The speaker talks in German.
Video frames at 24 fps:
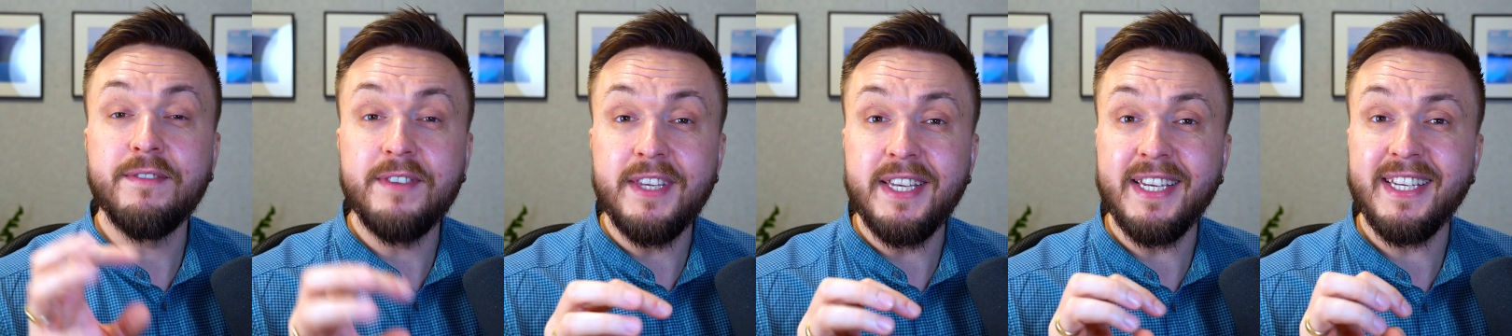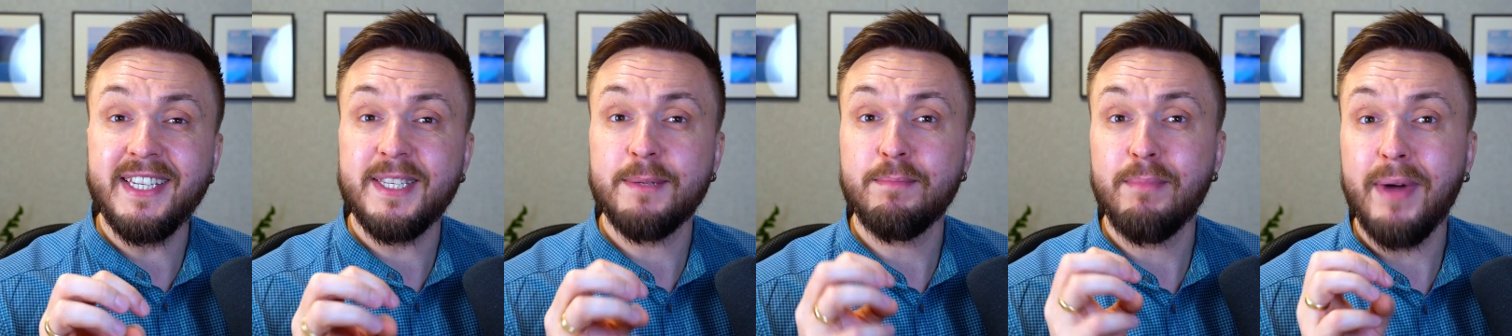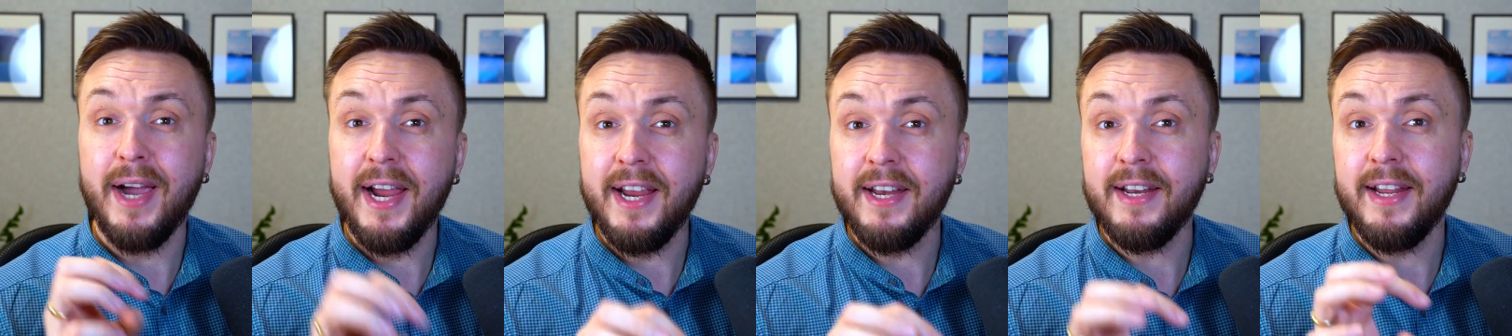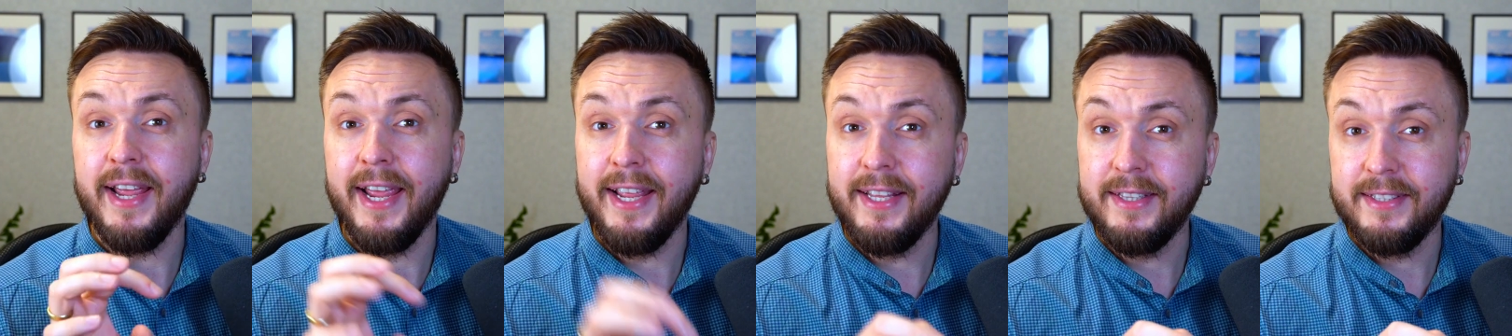wie es
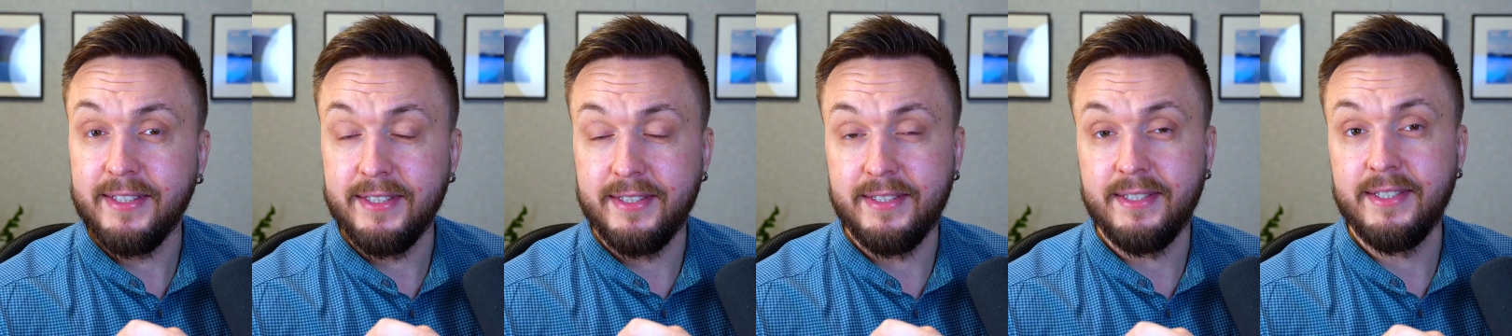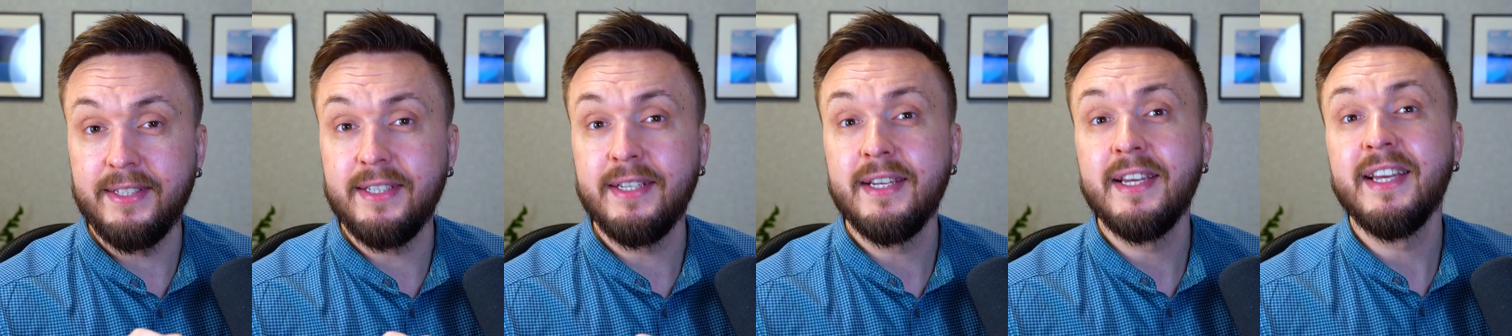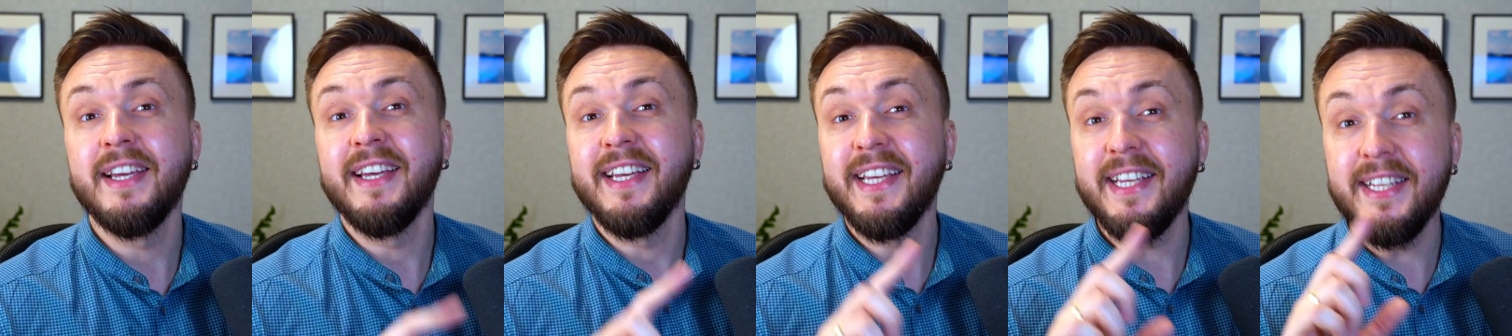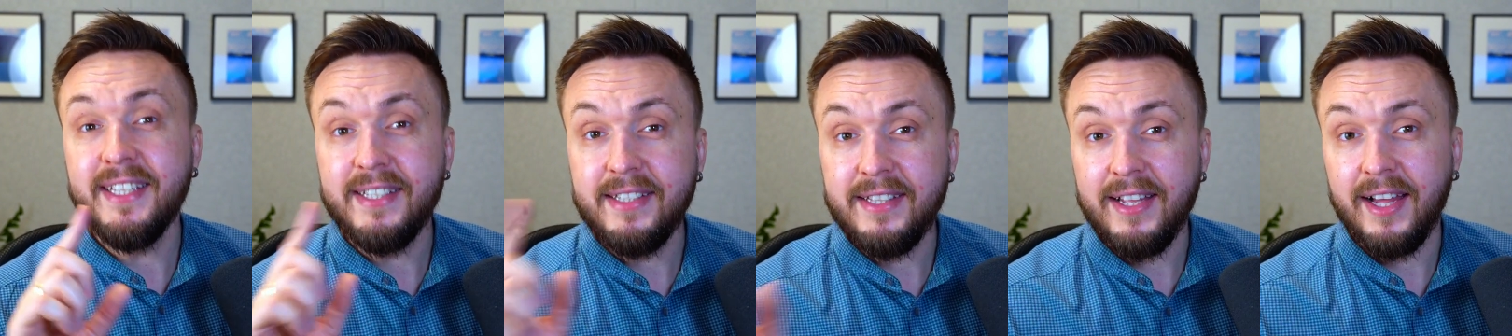mein Entity
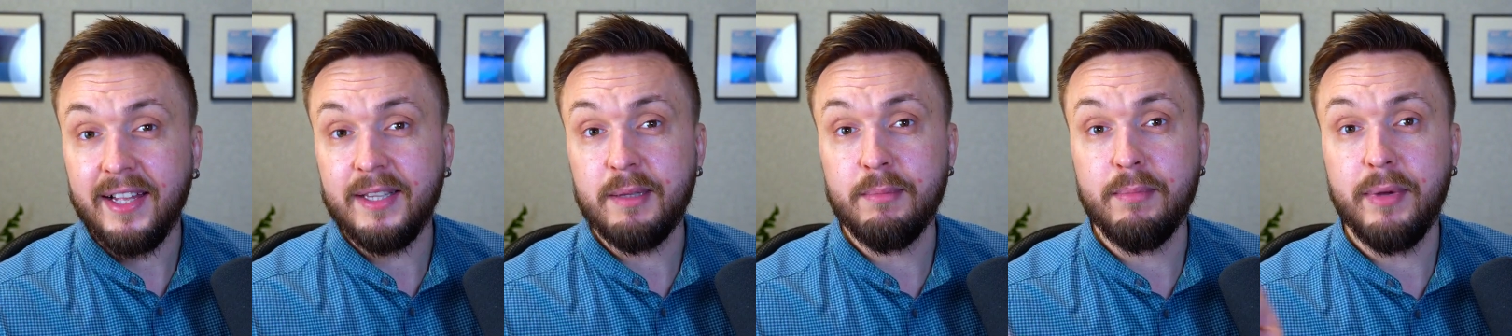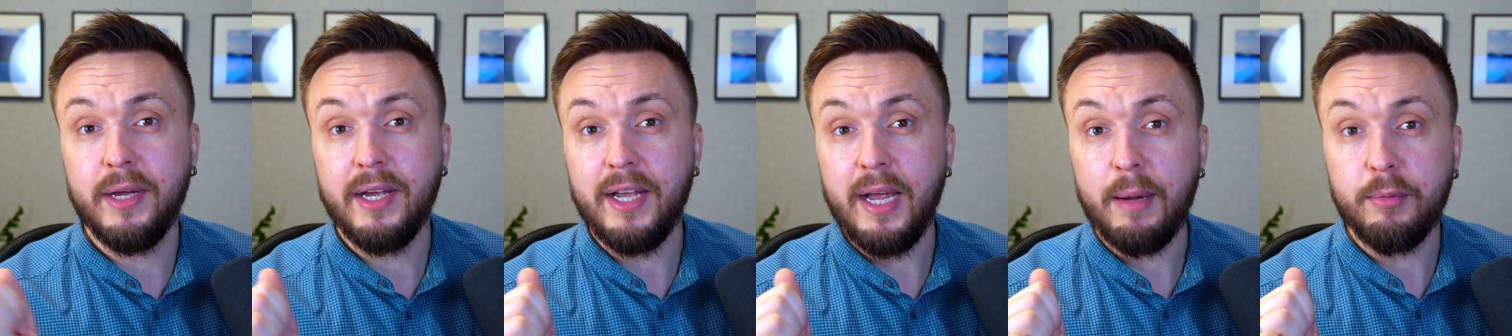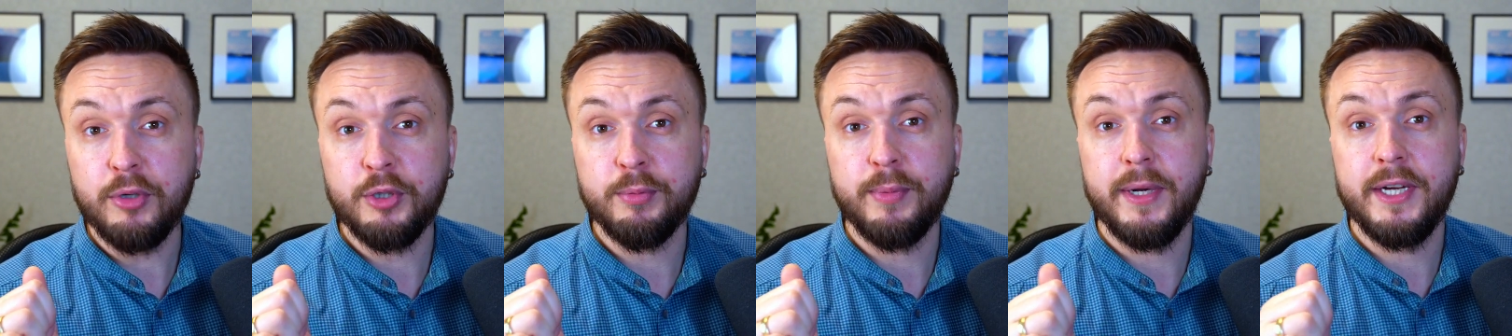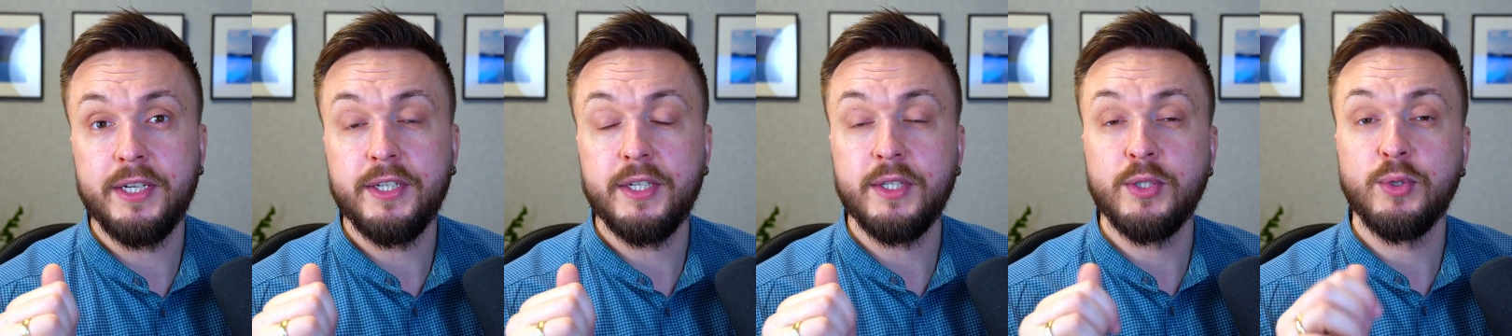in die Datenbank
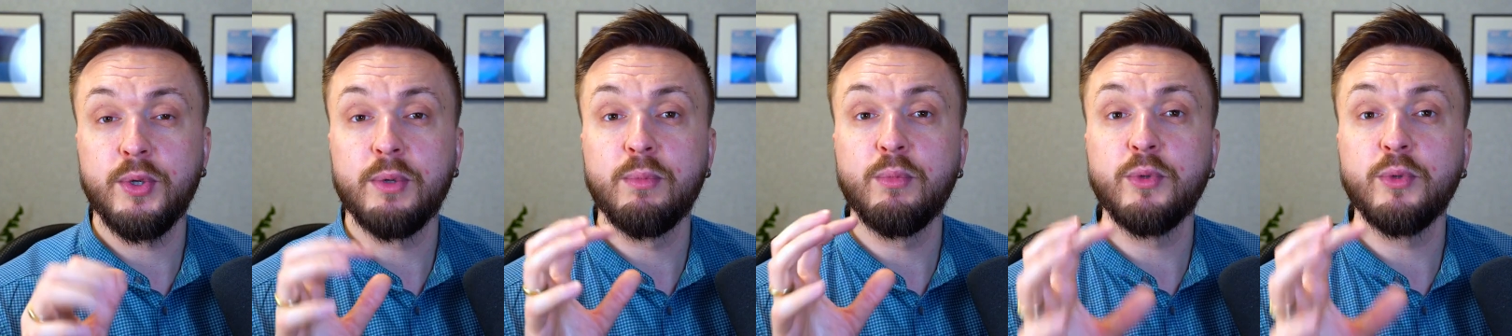abspeichern soll,